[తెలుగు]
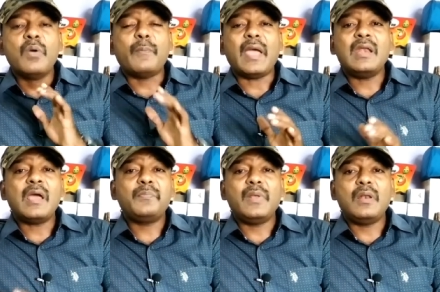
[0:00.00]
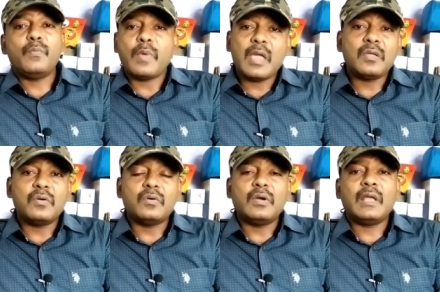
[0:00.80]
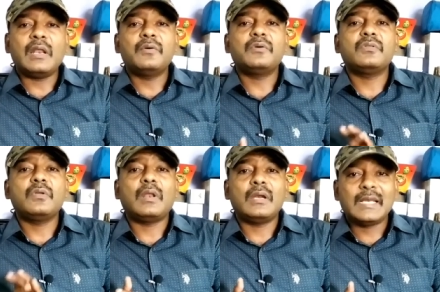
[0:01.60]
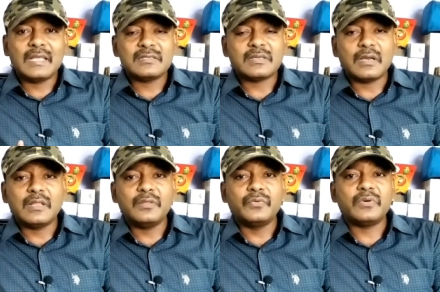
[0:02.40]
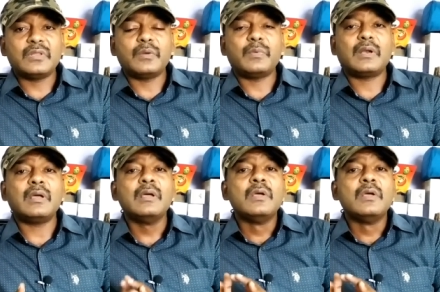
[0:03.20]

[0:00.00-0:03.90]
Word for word: పైనాపిల్ మ్యాంగో ఎలా ఉంటుందో అలా టేస్ట్ అనేది ఉంటుందన్నమాట